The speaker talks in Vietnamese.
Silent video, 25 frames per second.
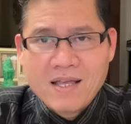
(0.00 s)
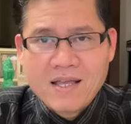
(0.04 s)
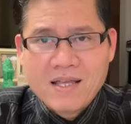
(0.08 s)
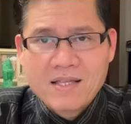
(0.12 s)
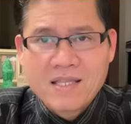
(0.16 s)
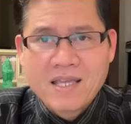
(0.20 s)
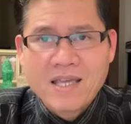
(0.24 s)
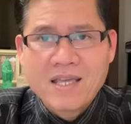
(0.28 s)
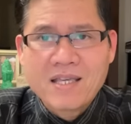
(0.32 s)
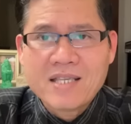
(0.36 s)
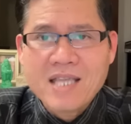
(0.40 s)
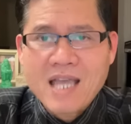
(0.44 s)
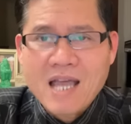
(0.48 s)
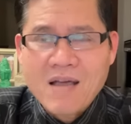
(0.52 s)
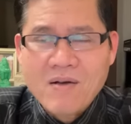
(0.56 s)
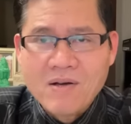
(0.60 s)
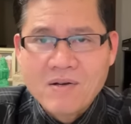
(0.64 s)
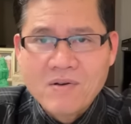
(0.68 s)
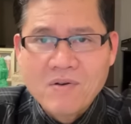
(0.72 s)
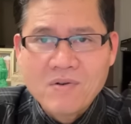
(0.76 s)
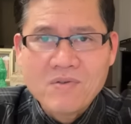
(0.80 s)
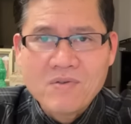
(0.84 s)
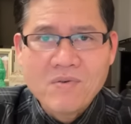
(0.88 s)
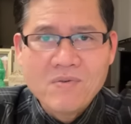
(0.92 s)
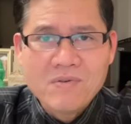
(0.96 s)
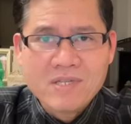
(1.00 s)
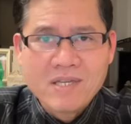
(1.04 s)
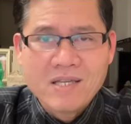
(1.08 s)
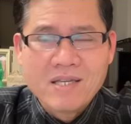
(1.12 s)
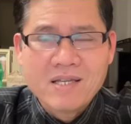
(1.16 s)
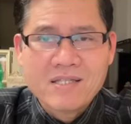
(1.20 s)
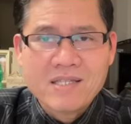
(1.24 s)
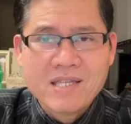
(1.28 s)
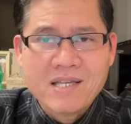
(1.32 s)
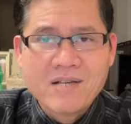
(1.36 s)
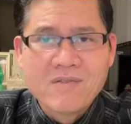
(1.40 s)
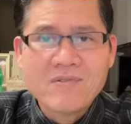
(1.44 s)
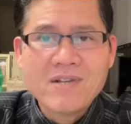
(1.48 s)
thì sao hả cô chú anh
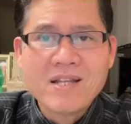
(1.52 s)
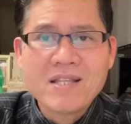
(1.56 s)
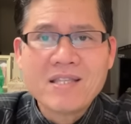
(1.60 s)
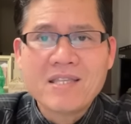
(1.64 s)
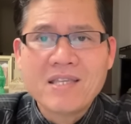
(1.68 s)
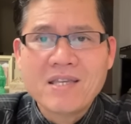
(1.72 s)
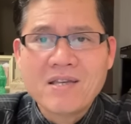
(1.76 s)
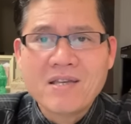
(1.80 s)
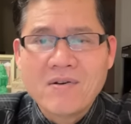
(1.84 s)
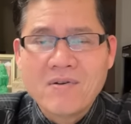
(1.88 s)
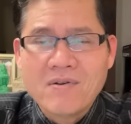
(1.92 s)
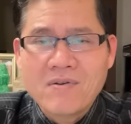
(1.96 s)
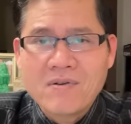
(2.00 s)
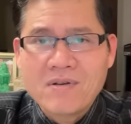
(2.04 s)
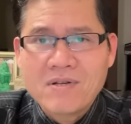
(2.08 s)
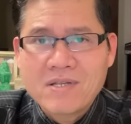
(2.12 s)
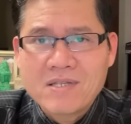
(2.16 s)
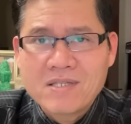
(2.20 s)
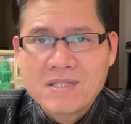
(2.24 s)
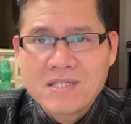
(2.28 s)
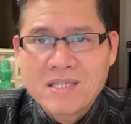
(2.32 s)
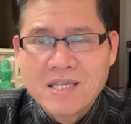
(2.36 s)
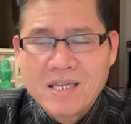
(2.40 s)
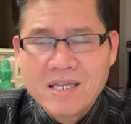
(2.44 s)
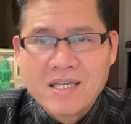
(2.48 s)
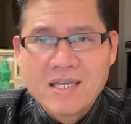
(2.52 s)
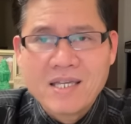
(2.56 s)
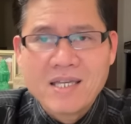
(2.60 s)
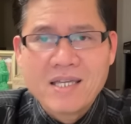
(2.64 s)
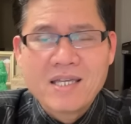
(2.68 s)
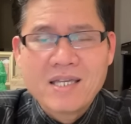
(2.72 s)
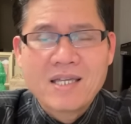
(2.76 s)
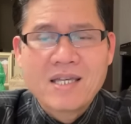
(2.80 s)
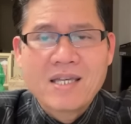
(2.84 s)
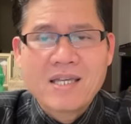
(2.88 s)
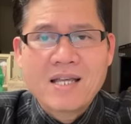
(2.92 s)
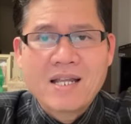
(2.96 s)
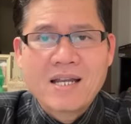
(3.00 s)
chị thì có rất nhiều chị
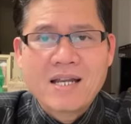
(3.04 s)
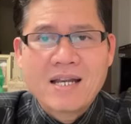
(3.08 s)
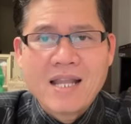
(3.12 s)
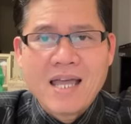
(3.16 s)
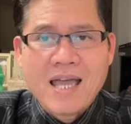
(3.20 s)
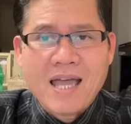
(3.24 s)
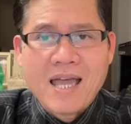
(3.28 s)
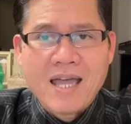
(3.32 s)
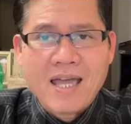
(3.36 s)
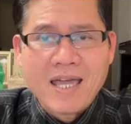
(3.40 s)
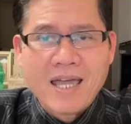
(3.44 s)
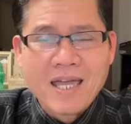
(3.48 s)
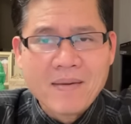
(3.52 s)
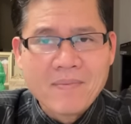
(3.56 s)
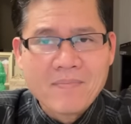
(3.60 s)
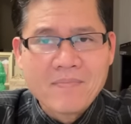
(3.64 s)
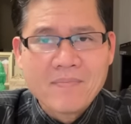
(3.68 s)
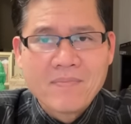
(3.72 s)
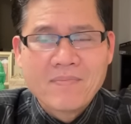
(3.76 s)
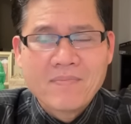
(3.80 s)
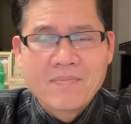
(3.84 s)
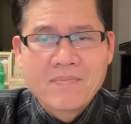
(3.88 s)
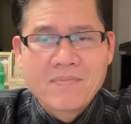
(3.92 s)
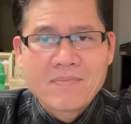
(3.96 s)
là em